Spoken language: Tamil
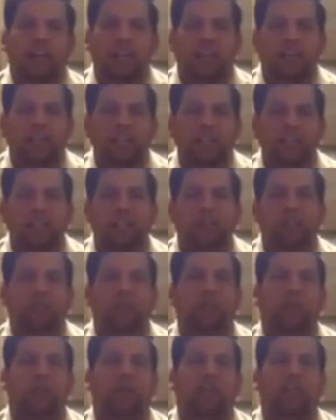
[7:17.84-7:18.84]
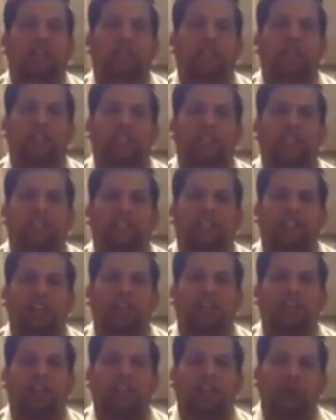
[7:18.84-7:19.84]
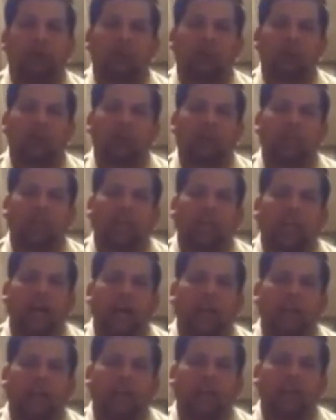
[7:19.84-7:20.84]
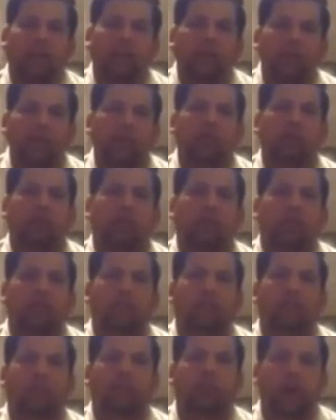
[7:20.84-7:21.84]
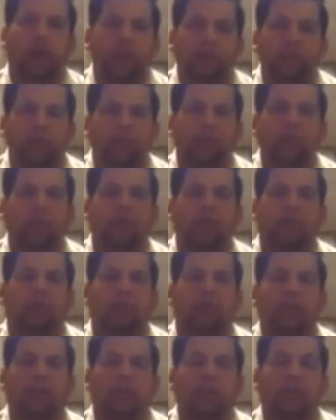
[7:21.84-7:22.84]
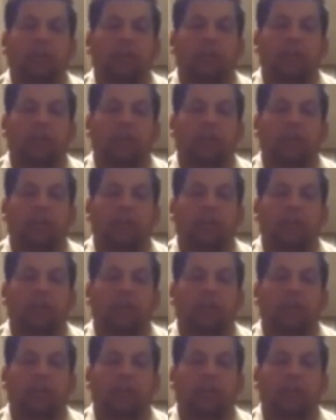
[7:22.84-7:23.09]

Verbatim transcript: எரிந்து பிரகாசிக்கத்தக்கதாக எங்களுக்குள்ளே அந்த விட்டு கொடுத்தலும் அர்ப்பணிப்புகளும்